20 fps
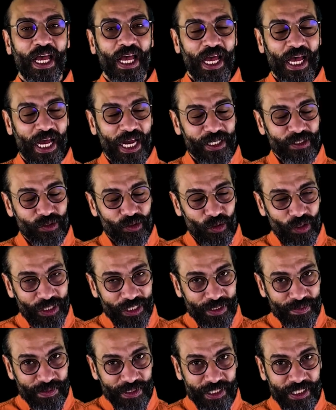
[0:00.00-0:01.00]
Eğer
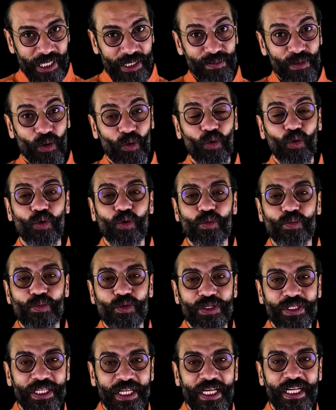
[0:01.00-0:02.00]
söylediğimiz kelime
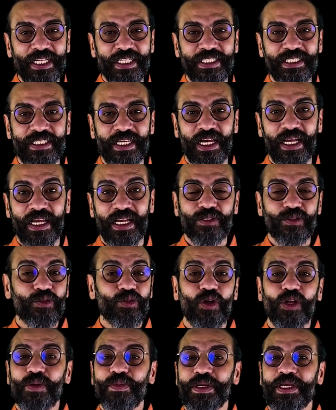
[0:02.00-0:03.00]
olumlu değilse
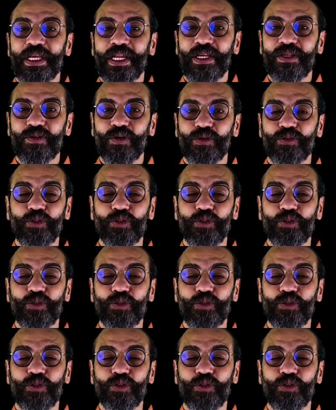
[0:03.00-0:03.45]
söyleme gerek yok.